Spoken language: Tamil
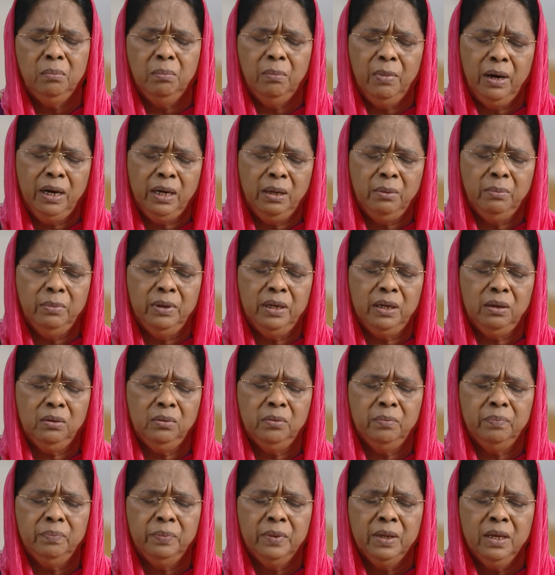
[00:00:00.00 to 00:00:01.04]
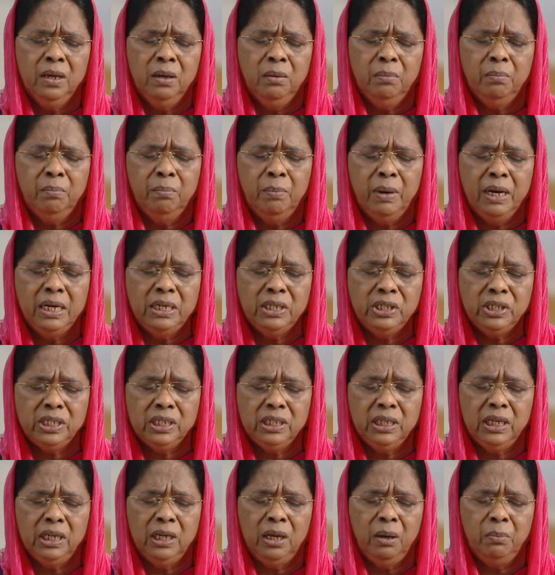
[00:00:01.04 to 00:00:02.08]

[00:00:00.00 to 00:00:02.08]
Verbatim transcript: மனம் இறங்கும் மனுஷனை